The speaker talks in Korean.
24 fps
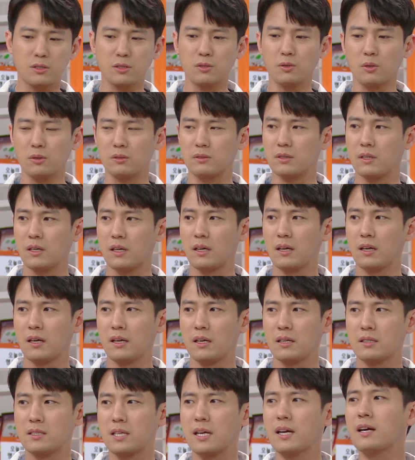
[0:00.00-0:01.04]
그 돈
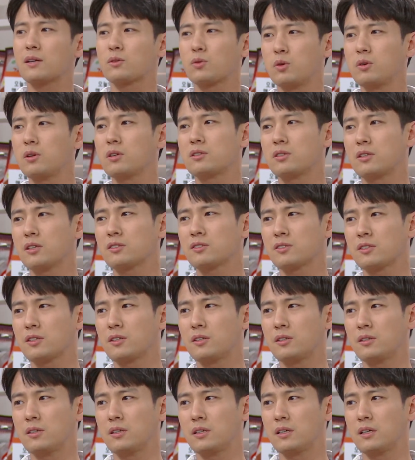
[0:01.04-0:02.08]
제가
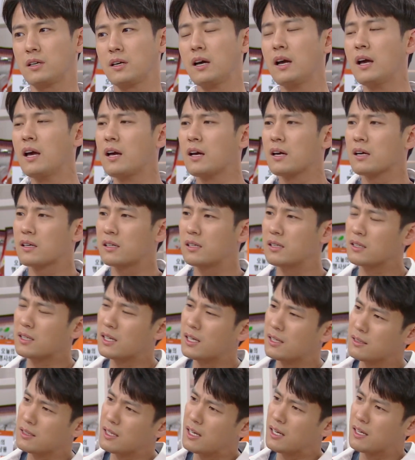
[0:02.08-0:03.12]
돌려드렸어요.
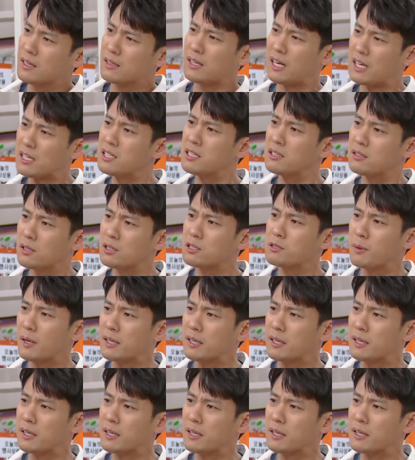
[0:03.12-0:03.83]
그러니까 다신 그러지